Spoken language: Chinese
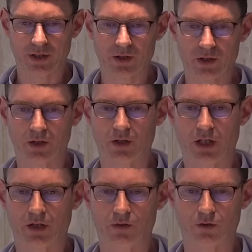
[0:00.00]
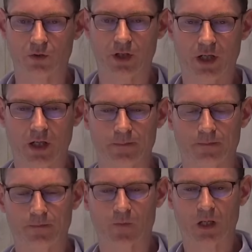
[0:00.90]
认识天主，也
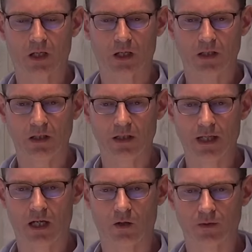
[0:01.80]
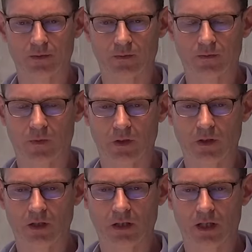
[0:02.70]
也要
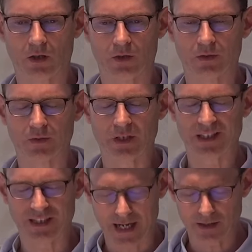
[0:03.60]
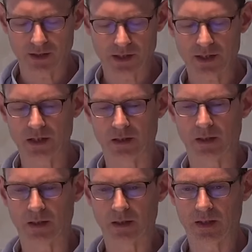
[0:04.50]
也要相
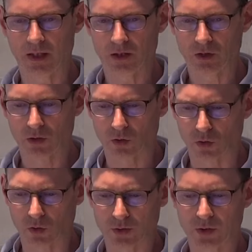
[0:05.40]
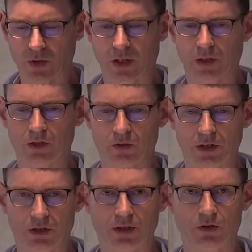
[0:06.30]
信天主，
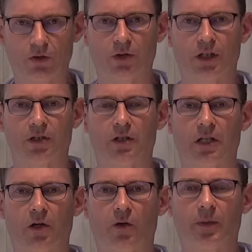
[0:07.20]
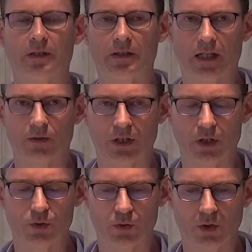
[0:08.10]
最清楚的知道我们到
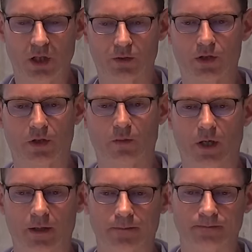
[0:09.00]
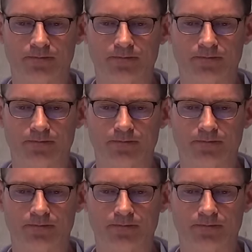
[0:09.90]
底需要什么。